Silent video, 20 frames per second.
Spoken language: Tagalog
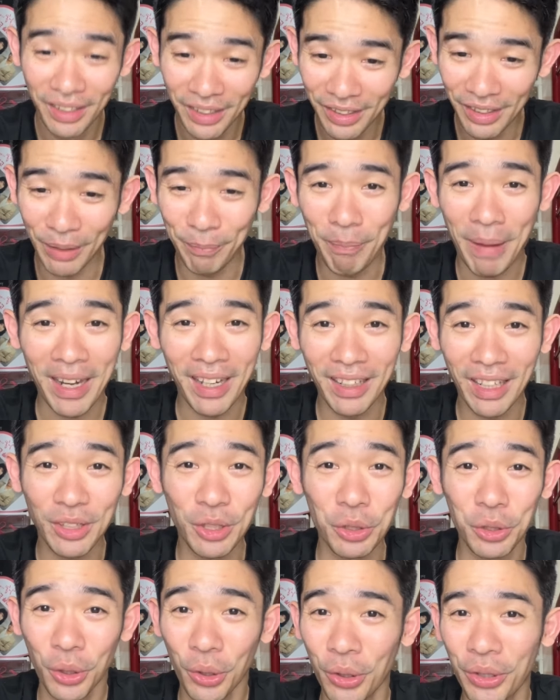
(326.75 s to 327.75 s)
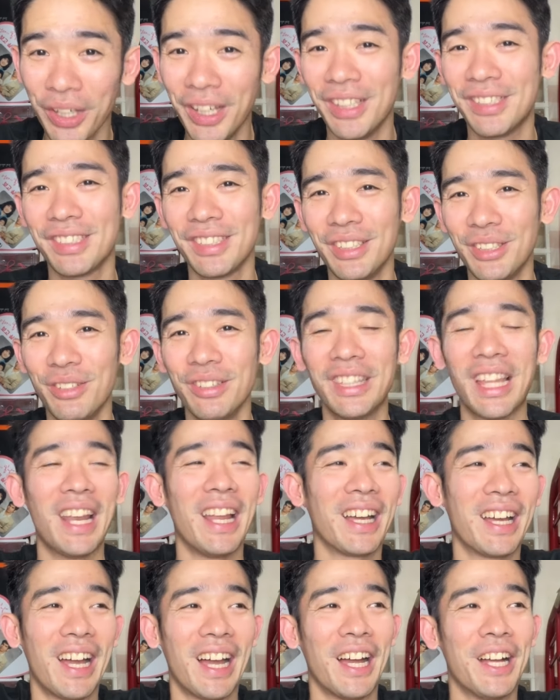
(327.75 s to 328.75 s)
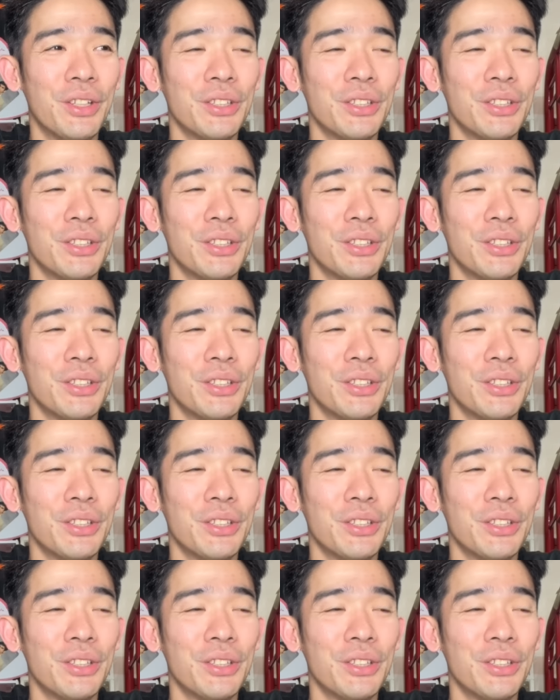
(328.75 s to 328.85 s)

Nagpara nagtotongits, yun talaga.